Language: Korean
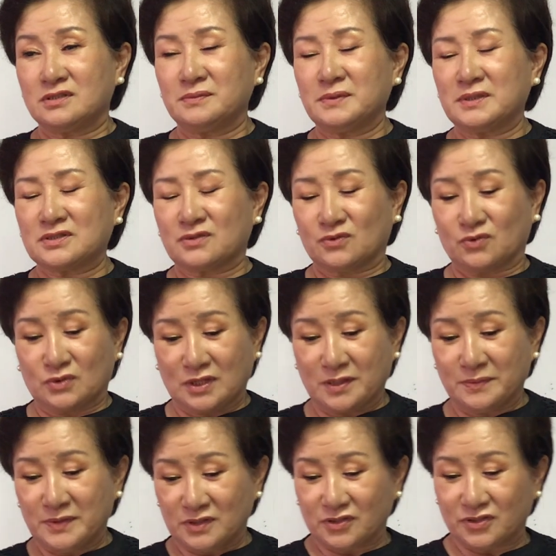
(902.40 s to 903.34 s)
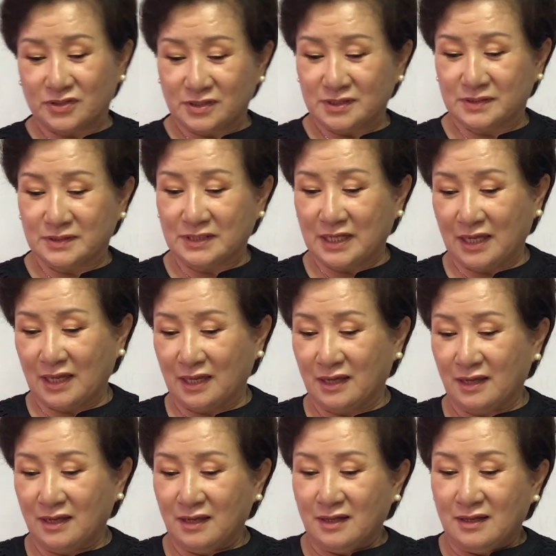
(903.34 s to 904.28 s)
집에서도 예배를
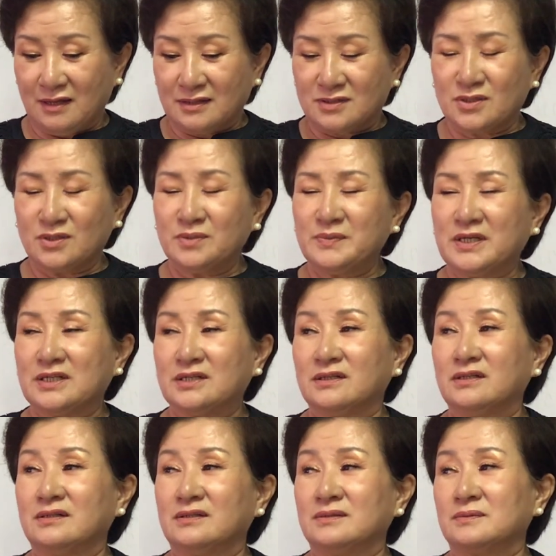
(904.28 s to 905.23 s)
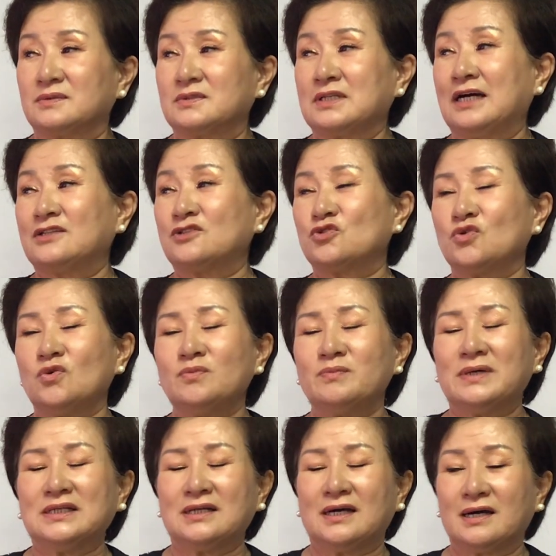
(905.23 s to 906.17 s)
드리는데 처음에는
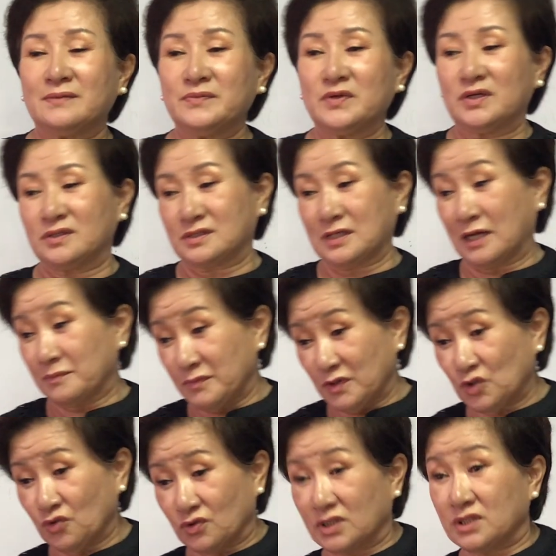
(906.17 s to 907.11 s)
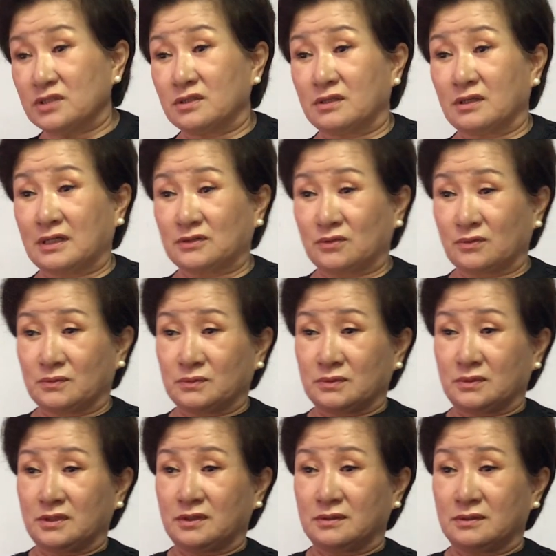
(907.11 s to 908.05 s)
찬송만 하면 상 밑으로 기들어가도
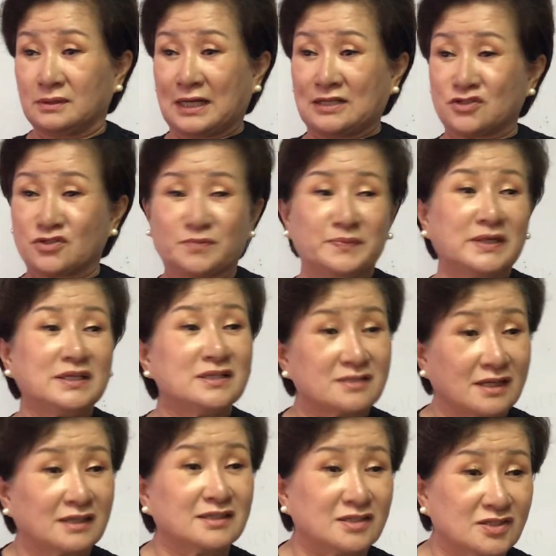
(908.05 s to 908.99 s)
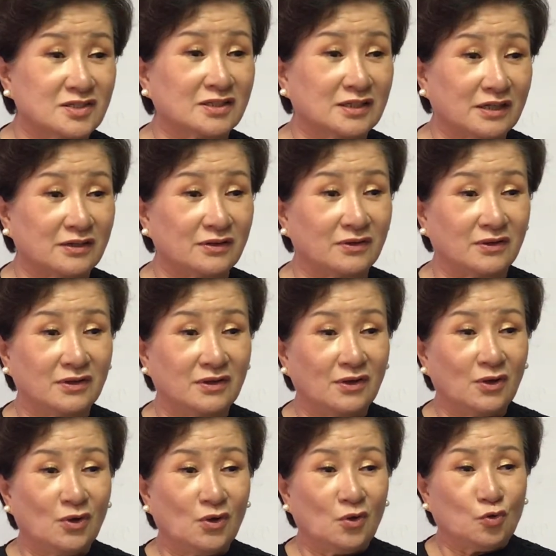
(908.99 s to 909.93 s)
이거 안전뱅이 상이 있잖아요.
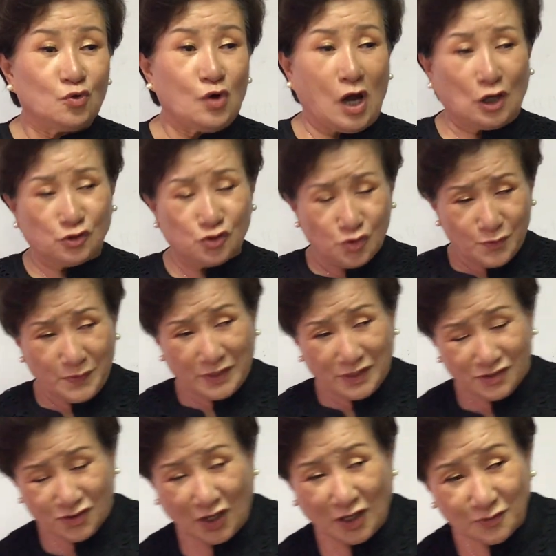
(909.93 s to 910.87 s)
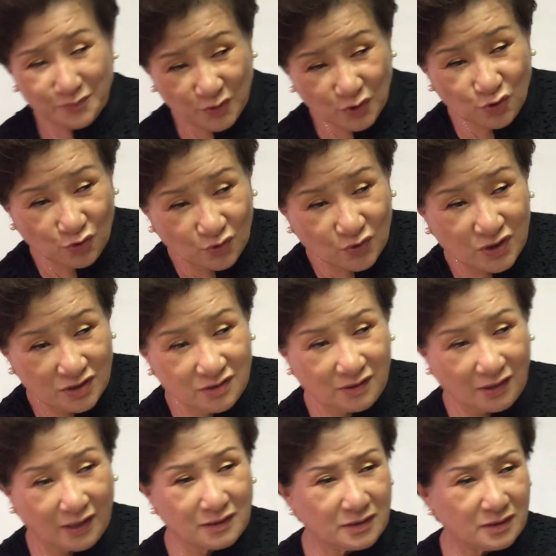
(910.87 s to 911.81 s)
그 안전뱅이 상 밑으로
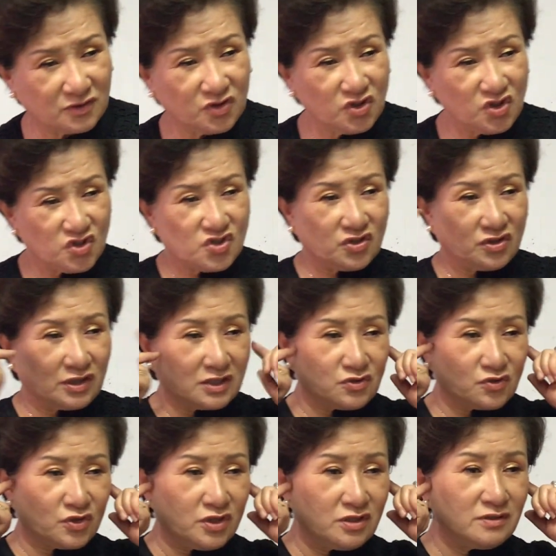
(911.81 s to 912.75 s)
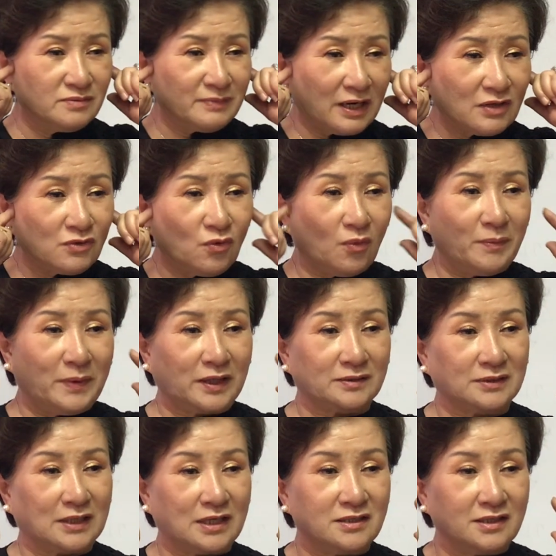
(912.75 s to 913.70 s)
기들어가는 거야. 듣기 싫어가지고 귀를 막고 막
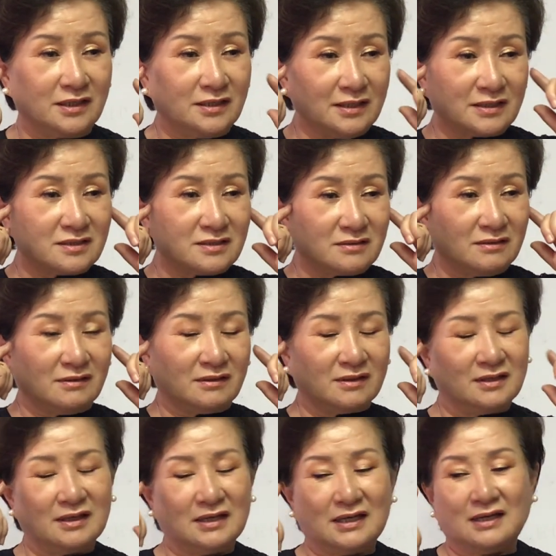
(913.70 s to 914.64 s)
난리가 났어.